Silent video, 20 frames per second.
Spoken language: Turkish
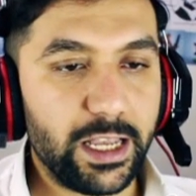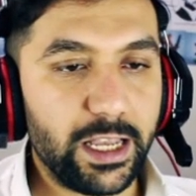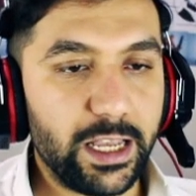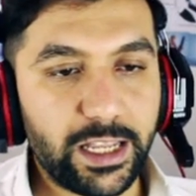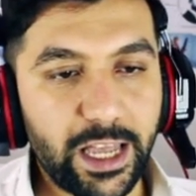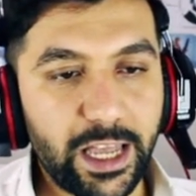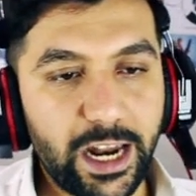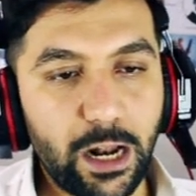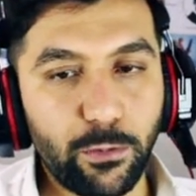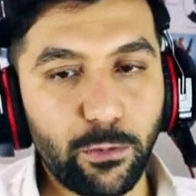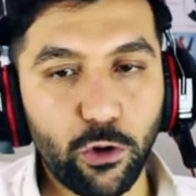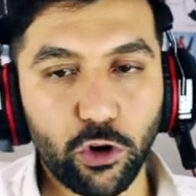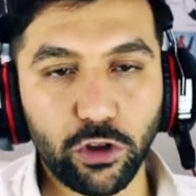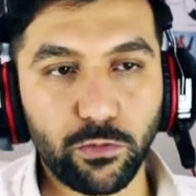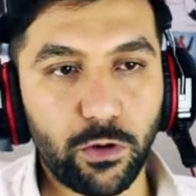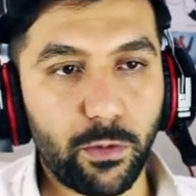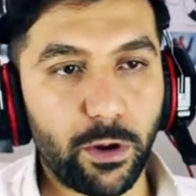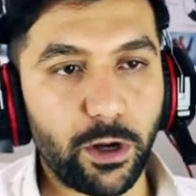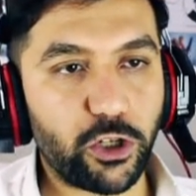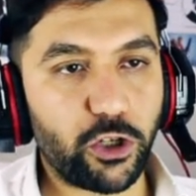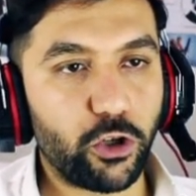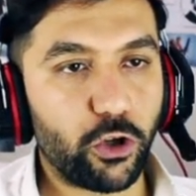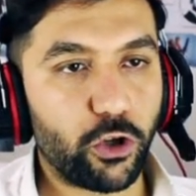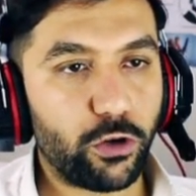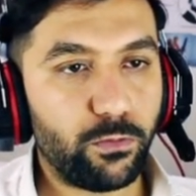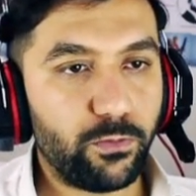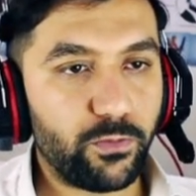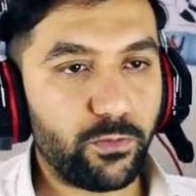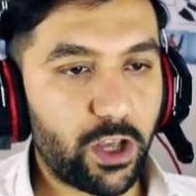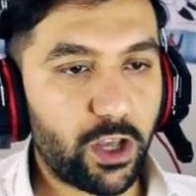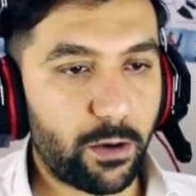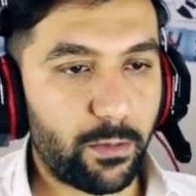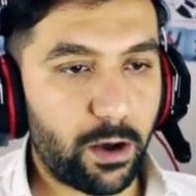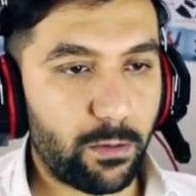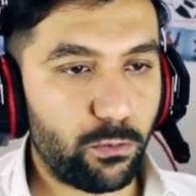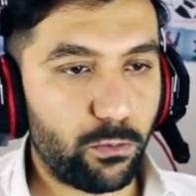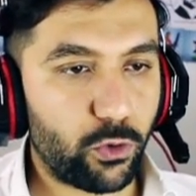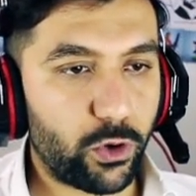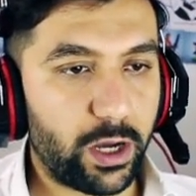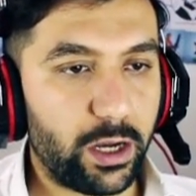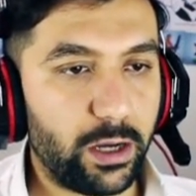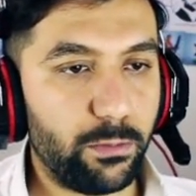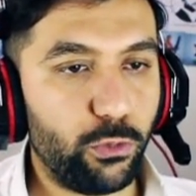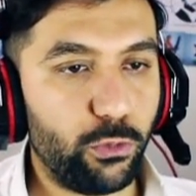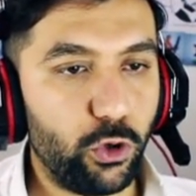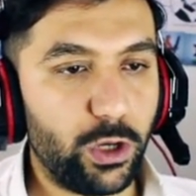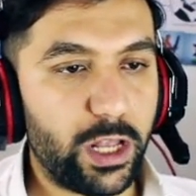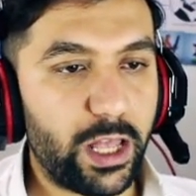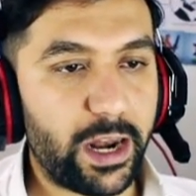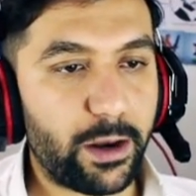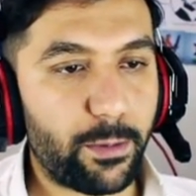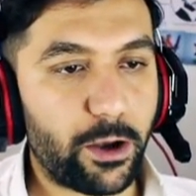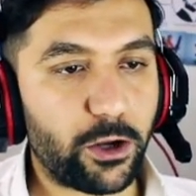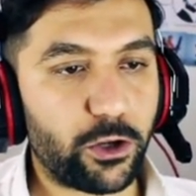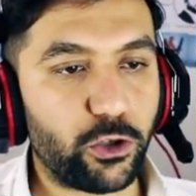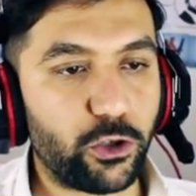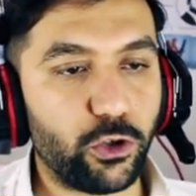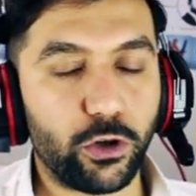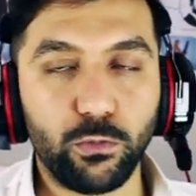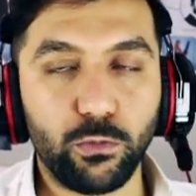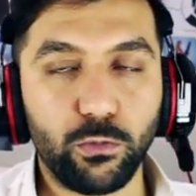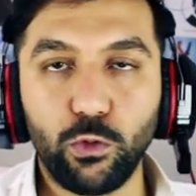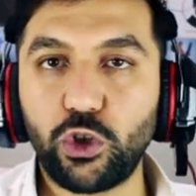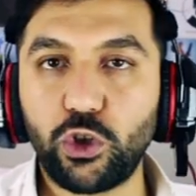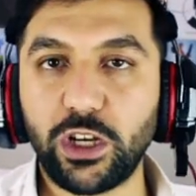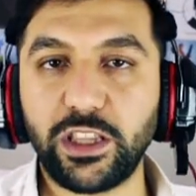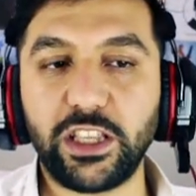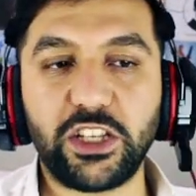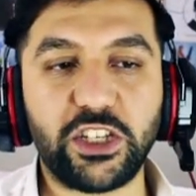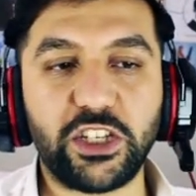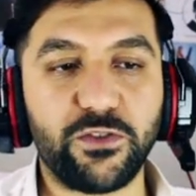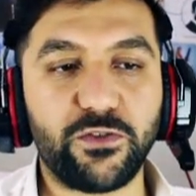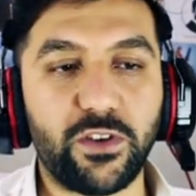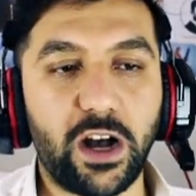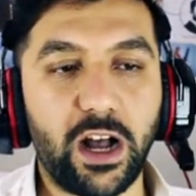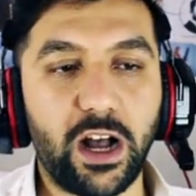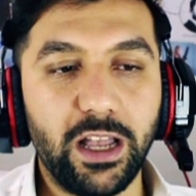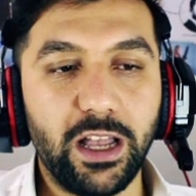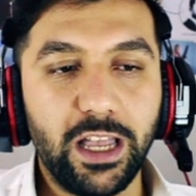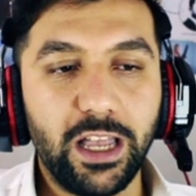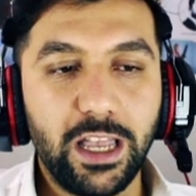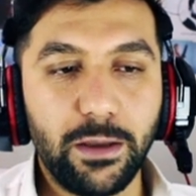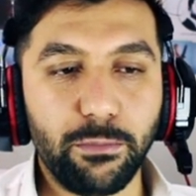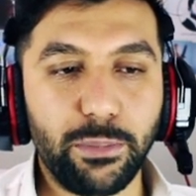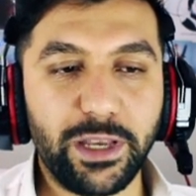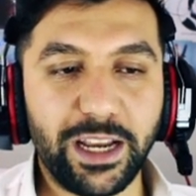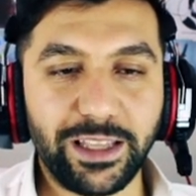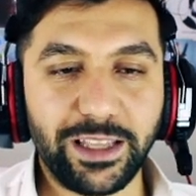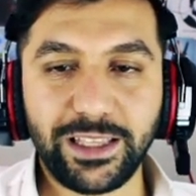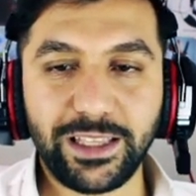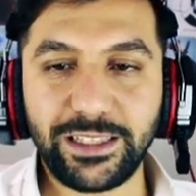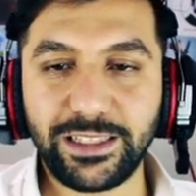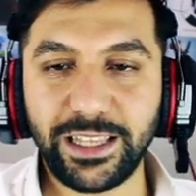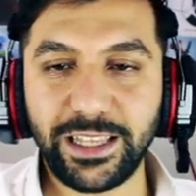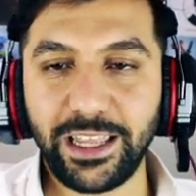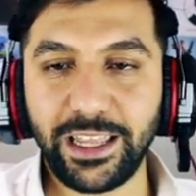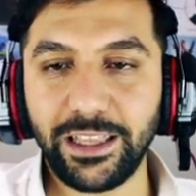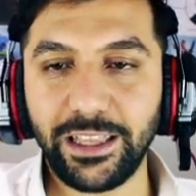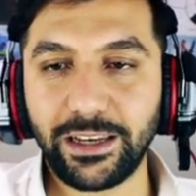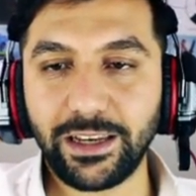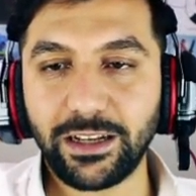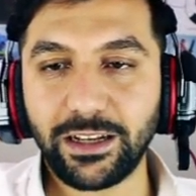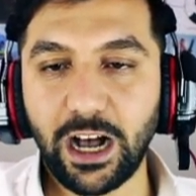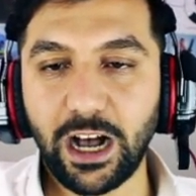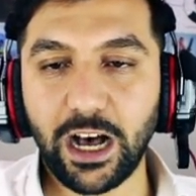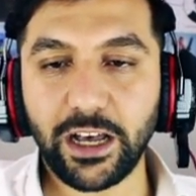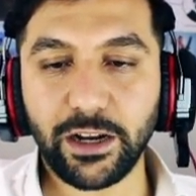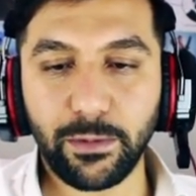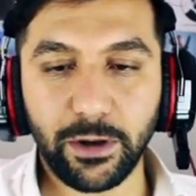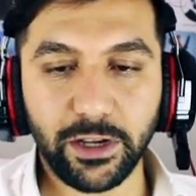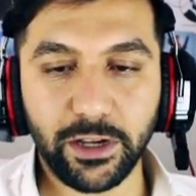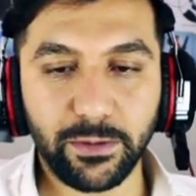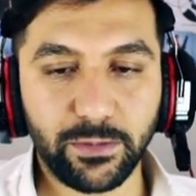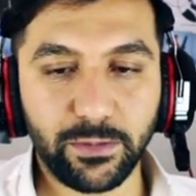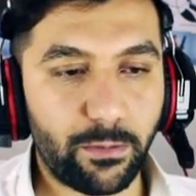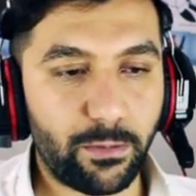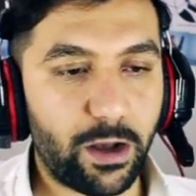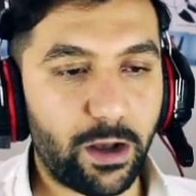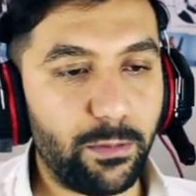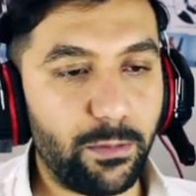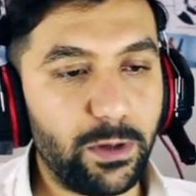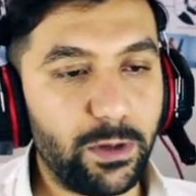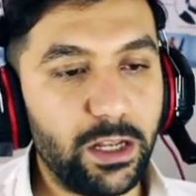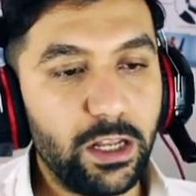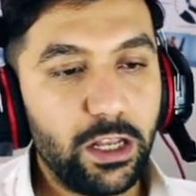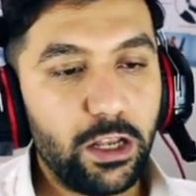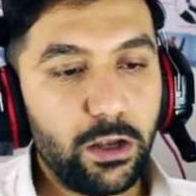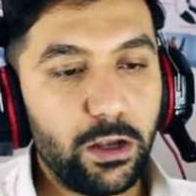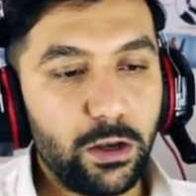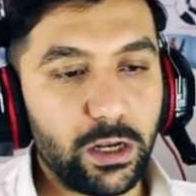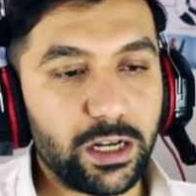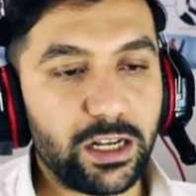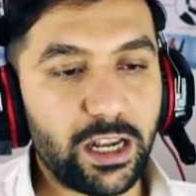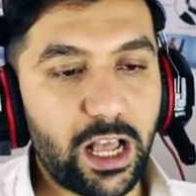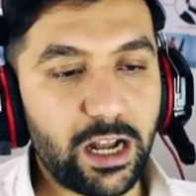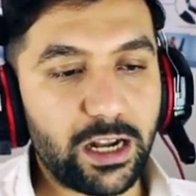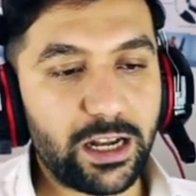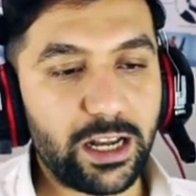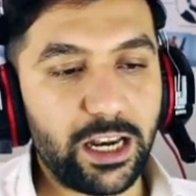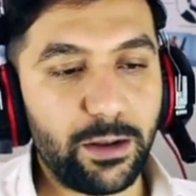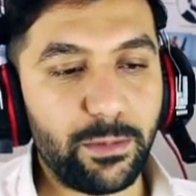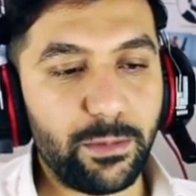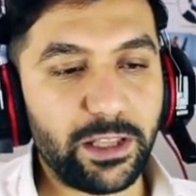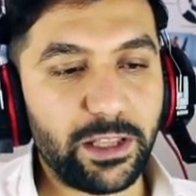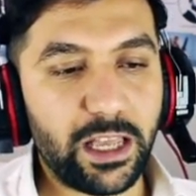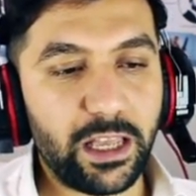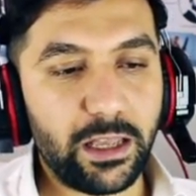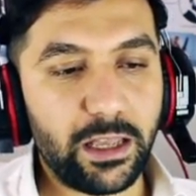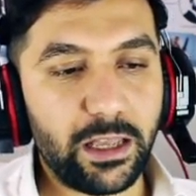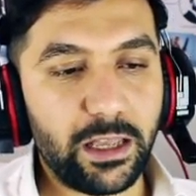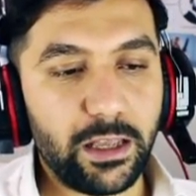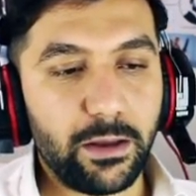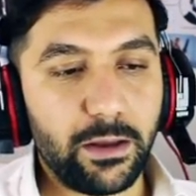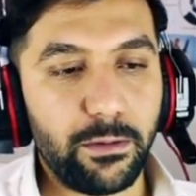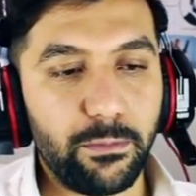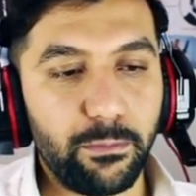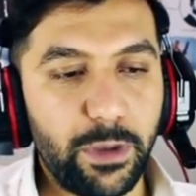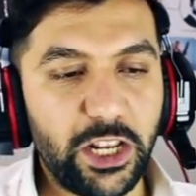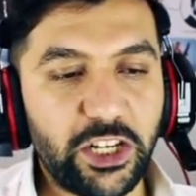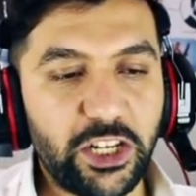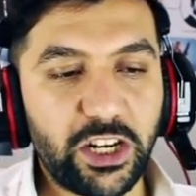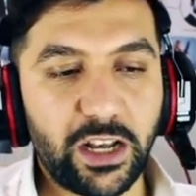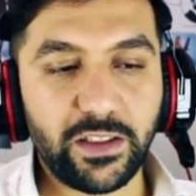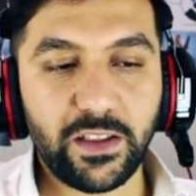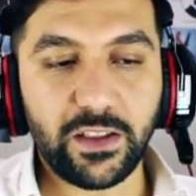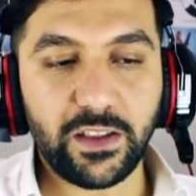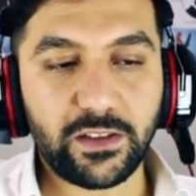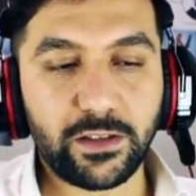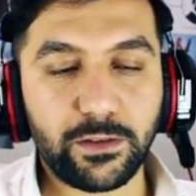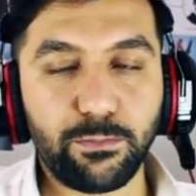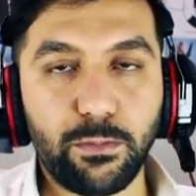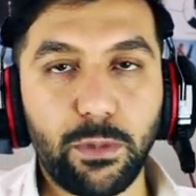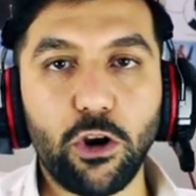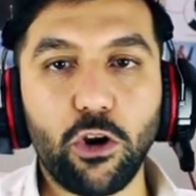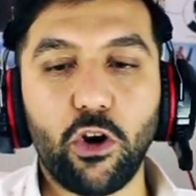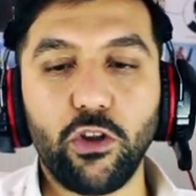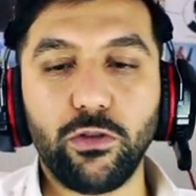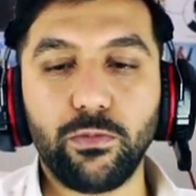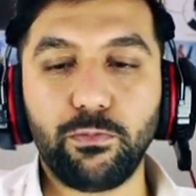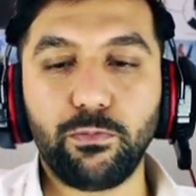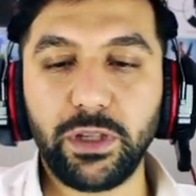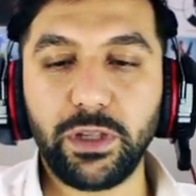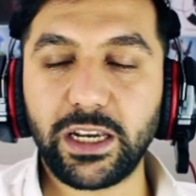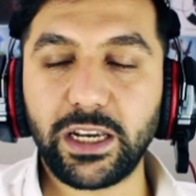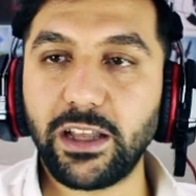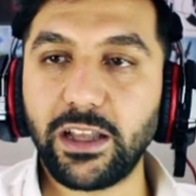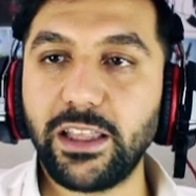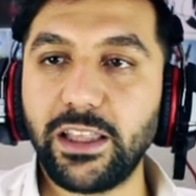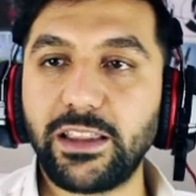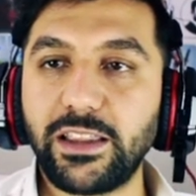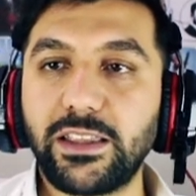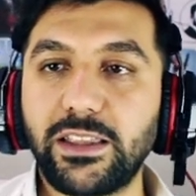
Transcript: Genel bir orduma bakıyorum. Tamam bura. Büyülere bakıyorum. 3 adet şifa, 1 adet zehir. Kahramanım tamam. Klan kaleme de 5 adet balon, 1 adet